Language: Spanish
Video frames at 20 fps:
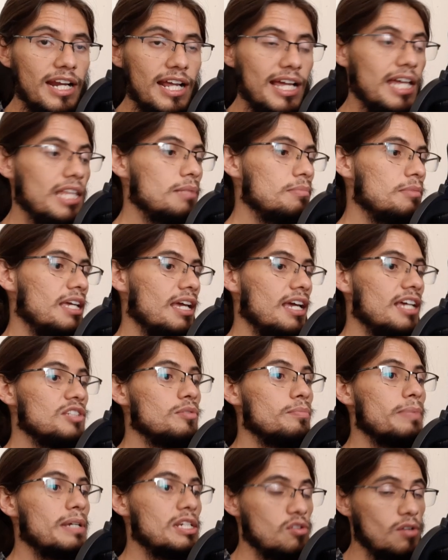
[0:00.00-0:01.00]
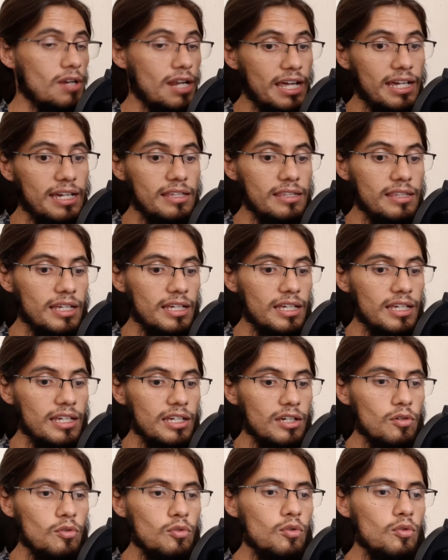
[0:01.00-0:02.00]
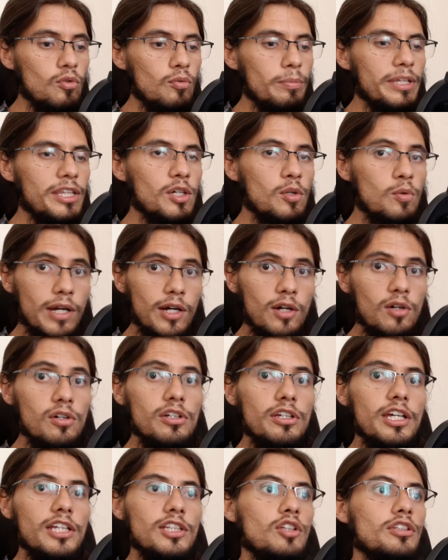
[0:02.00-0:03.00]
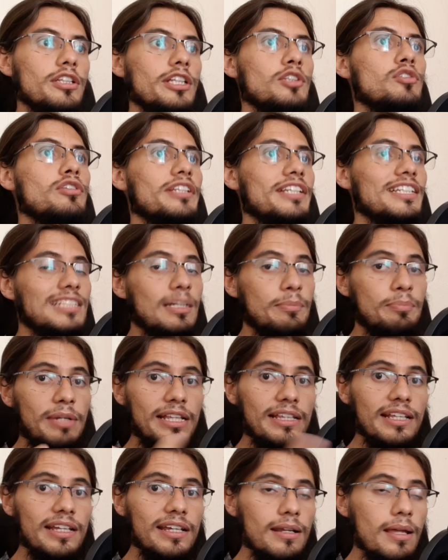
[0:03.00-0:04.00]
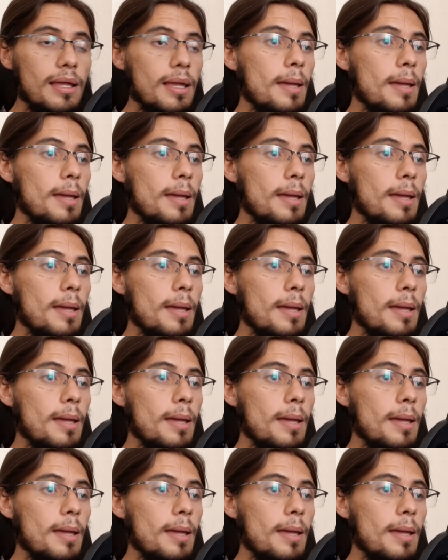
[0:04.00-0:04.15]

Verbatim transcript: Academy. Es un personaje de un videojuego en donde tú tenías que aprender